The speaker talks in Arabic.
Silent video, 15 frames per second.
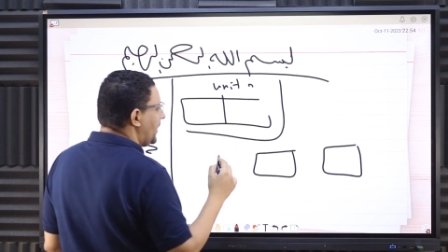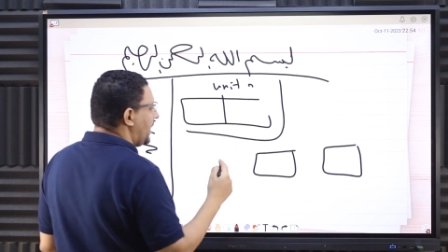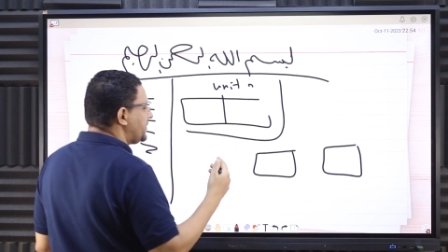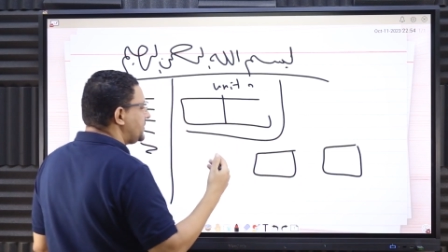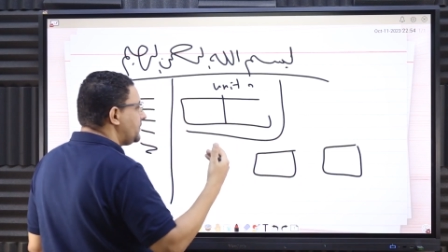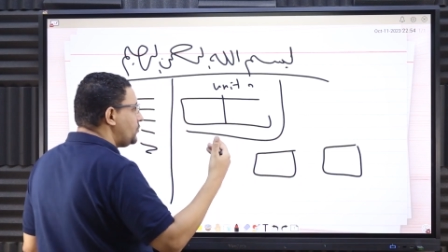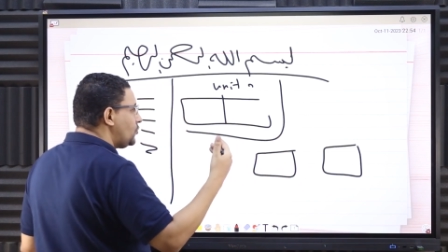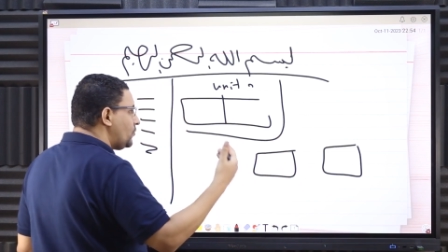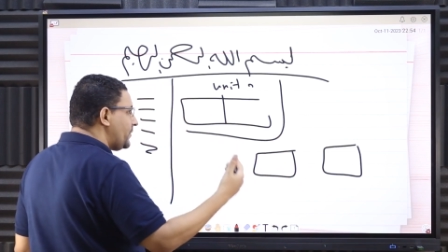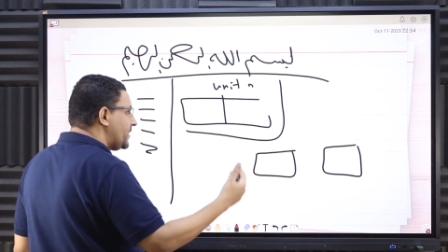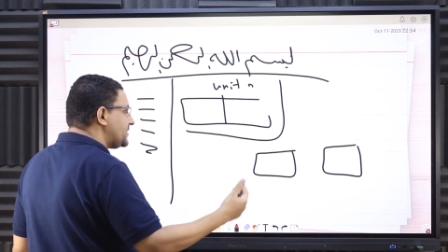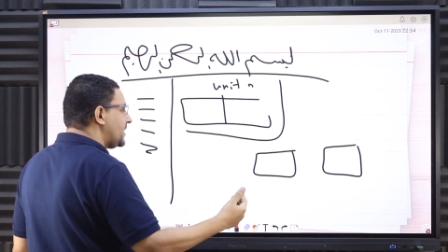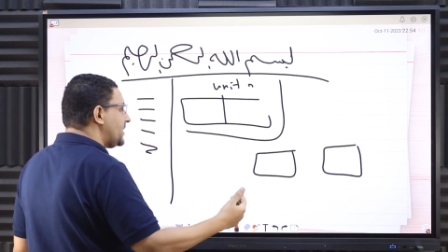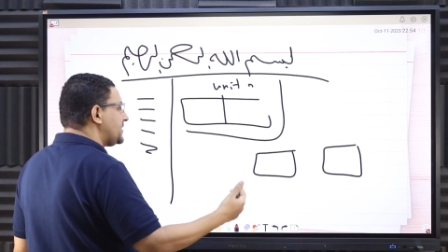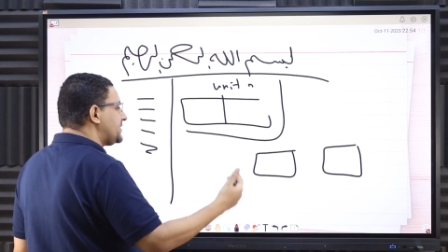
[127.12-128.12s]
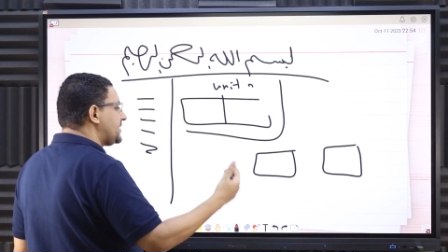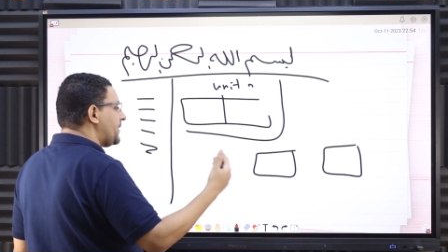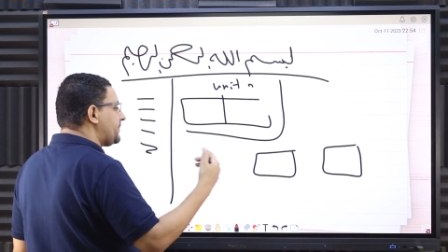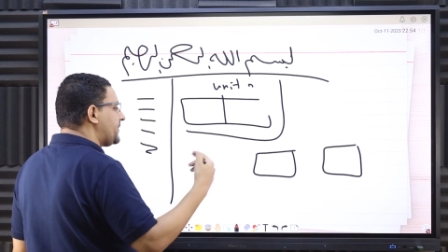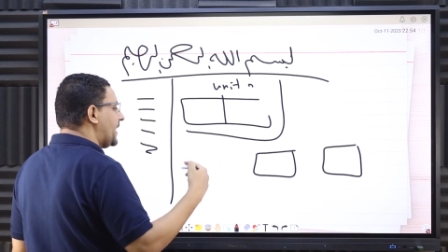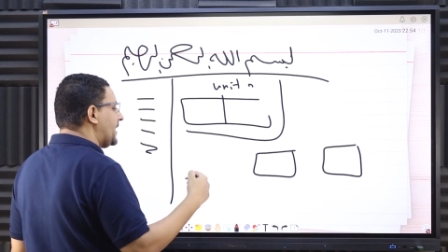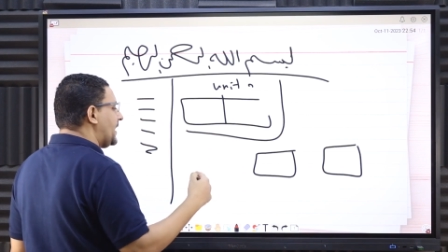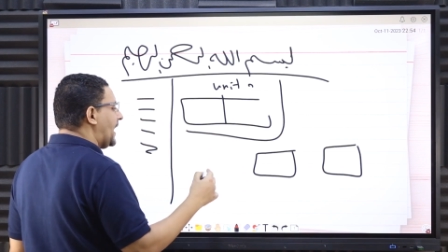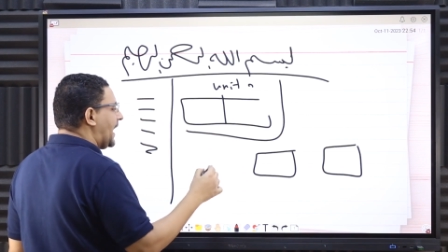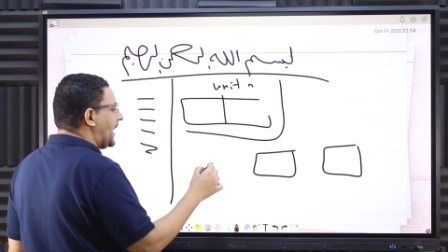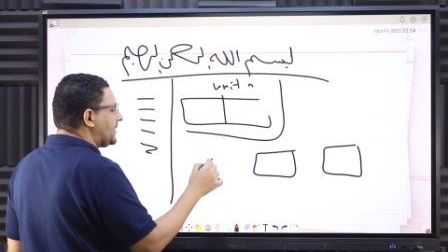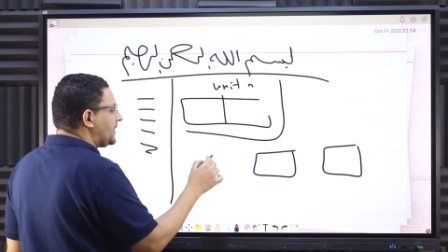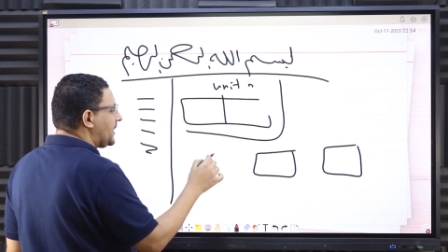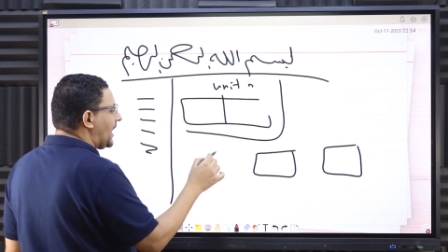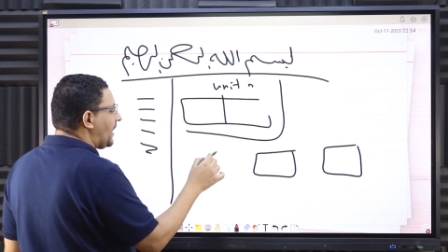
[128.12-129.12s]
هسيب يوم مثلا السبت اجي
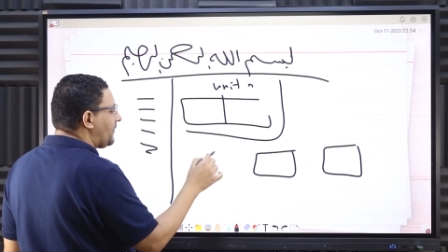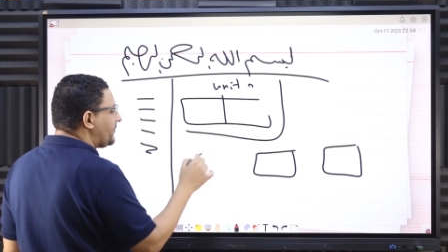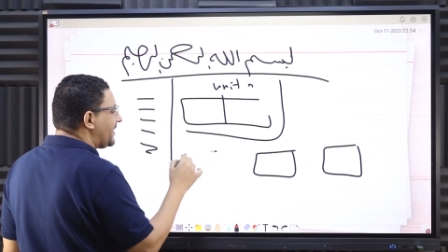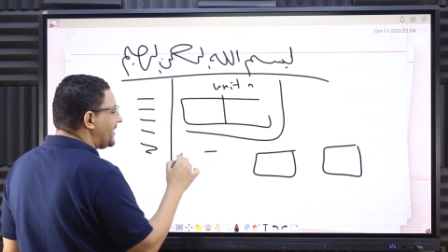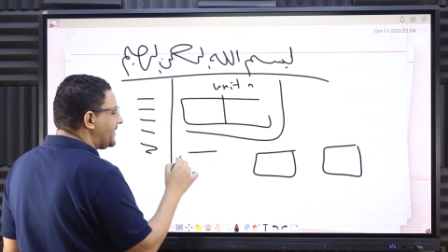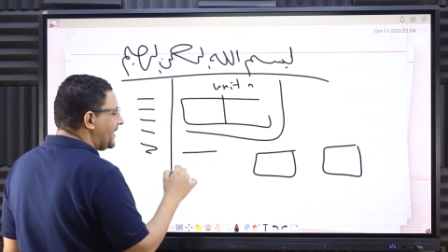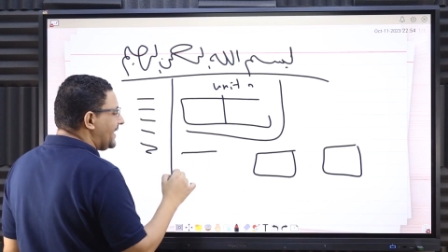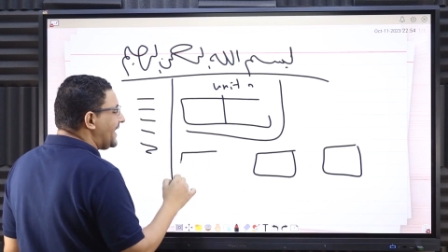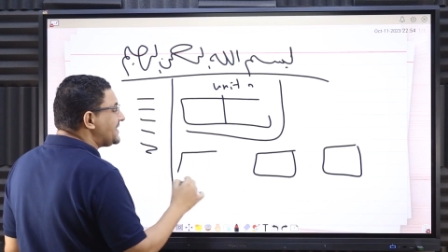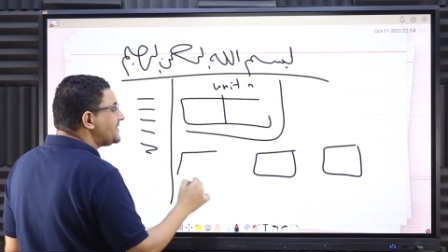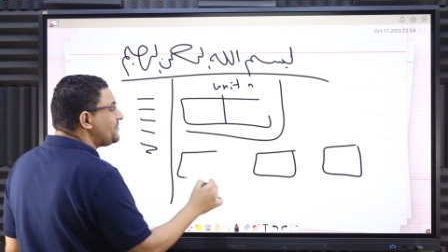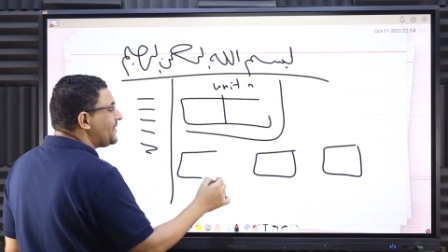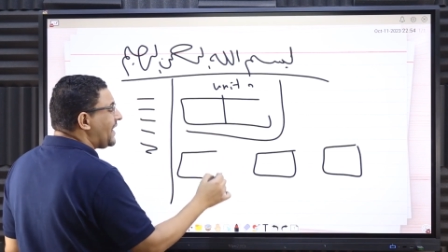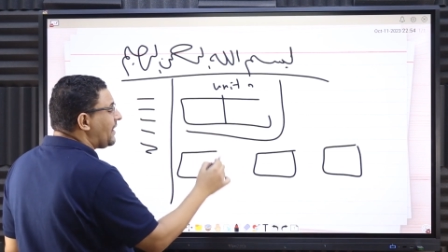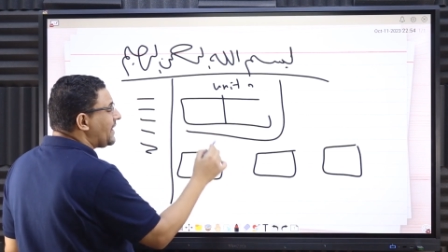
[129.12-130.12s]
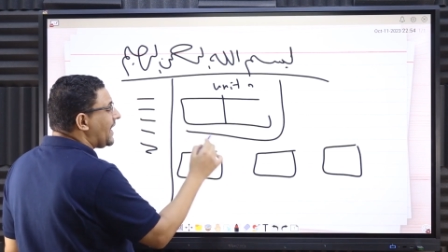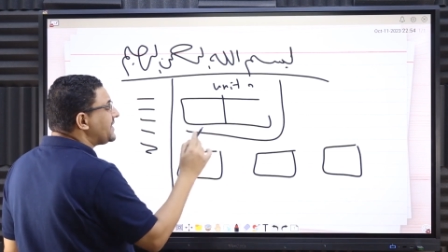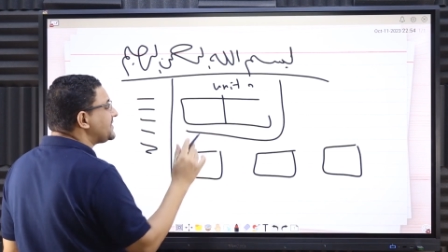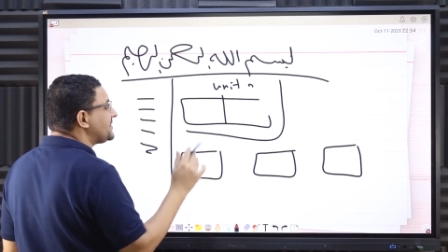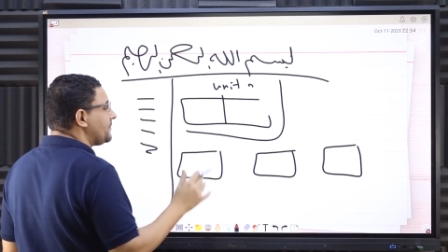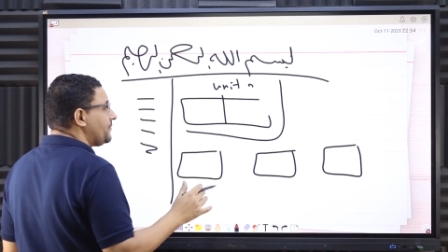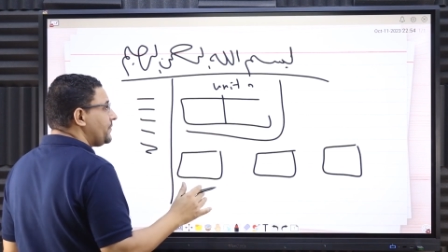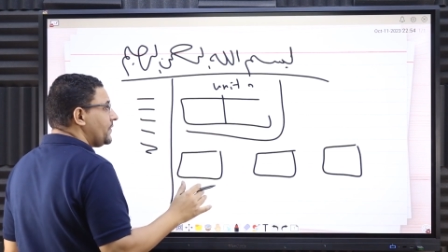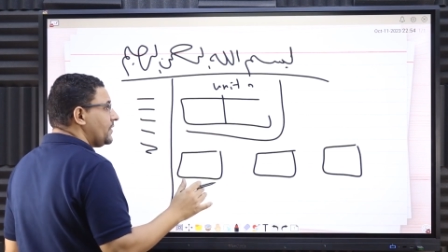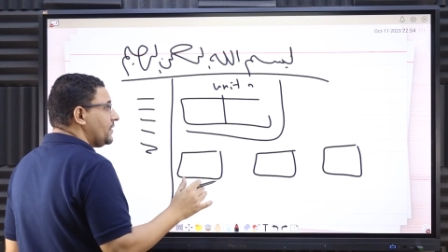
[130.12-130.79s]
الحد أحفظ كده لازم اقسم